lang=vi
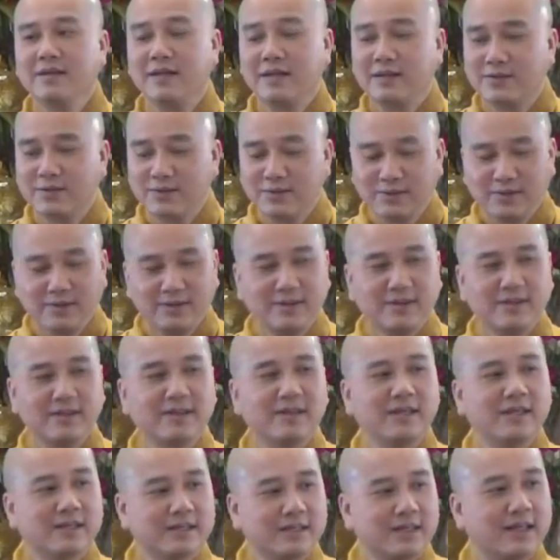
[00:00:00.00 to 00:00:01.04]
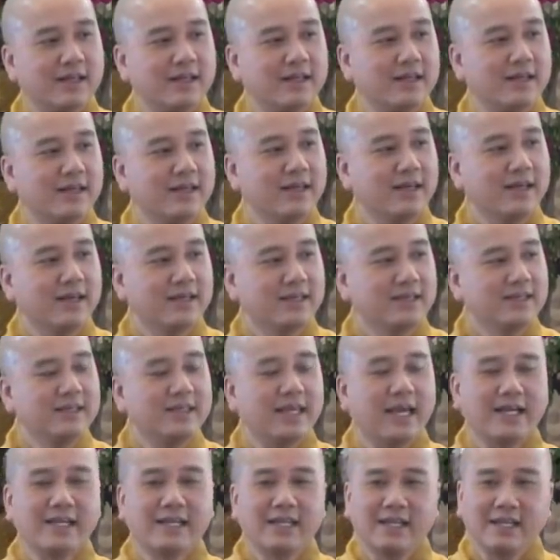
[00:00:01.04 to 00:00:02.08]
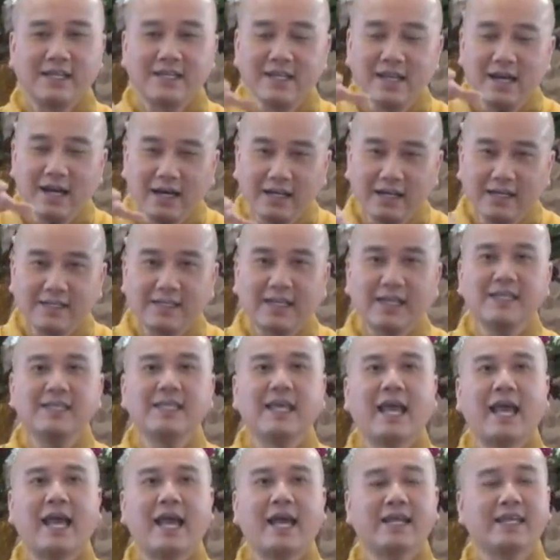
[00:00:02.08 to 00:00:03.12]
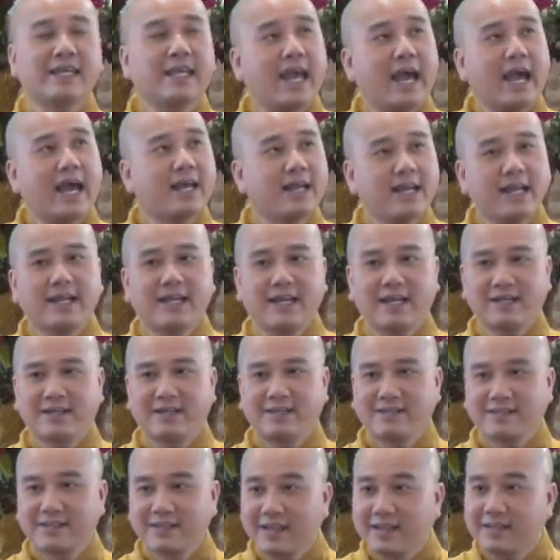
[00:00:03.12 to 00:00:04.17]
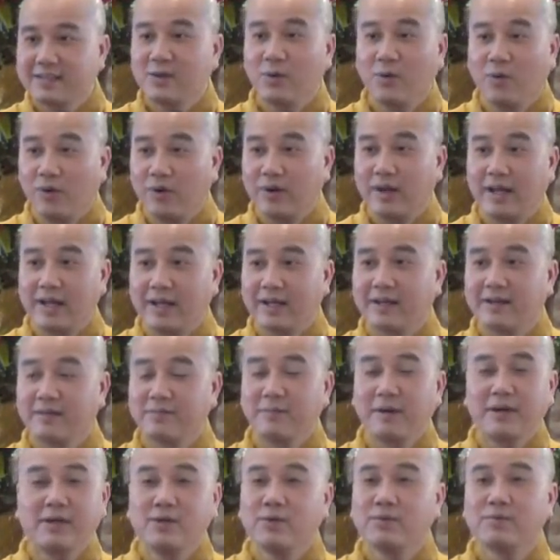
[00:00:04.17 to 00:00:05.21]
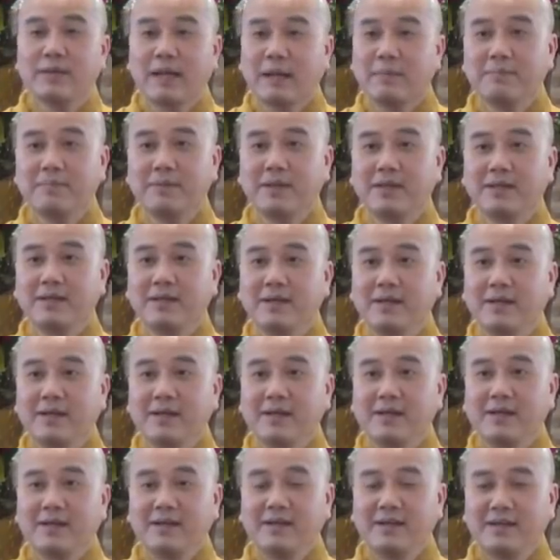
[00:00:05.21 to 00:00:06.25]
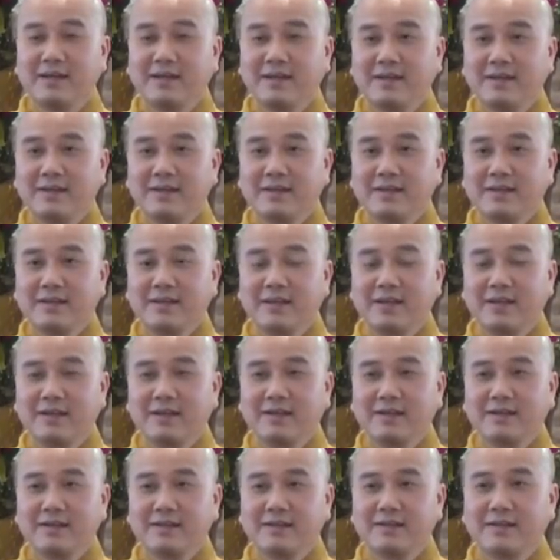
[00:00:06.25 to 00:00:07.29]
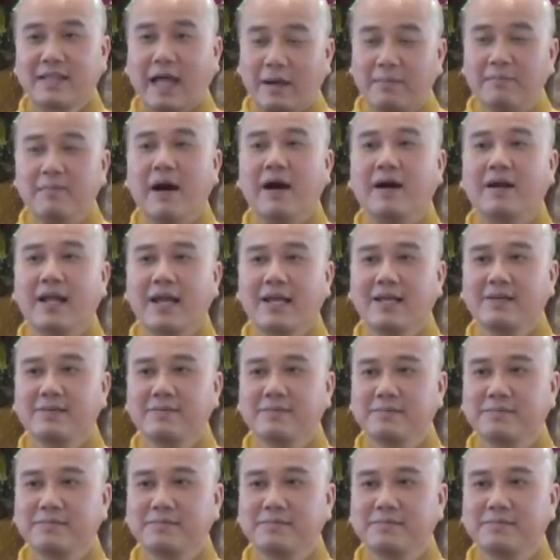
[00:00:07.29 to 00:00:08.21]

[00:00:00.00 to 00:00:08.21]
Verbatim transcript: để tôi yên tĩnh như vậy thì nơi cái nhà giả này nè cái chùa này mấy chục năm này à, tạm ở đây